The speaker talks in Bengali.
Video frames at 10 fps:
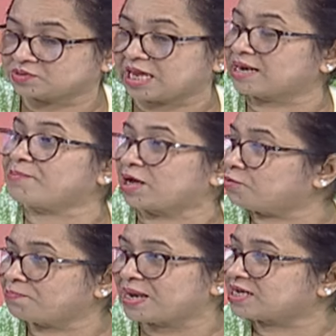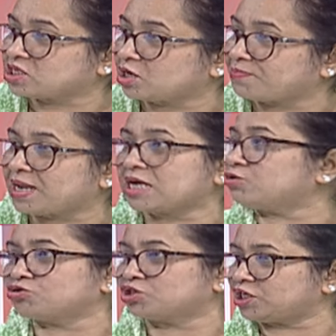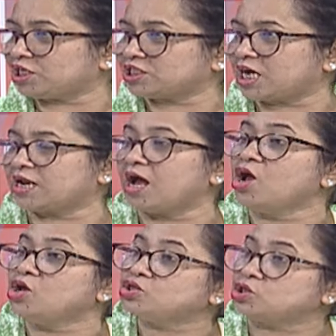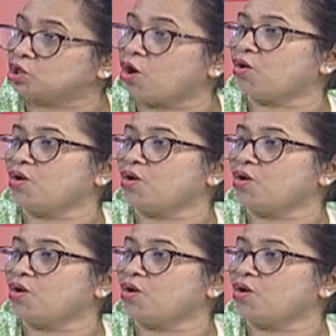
তারা পাড়া শেখ পাড়া করুক সেটা চায় না সো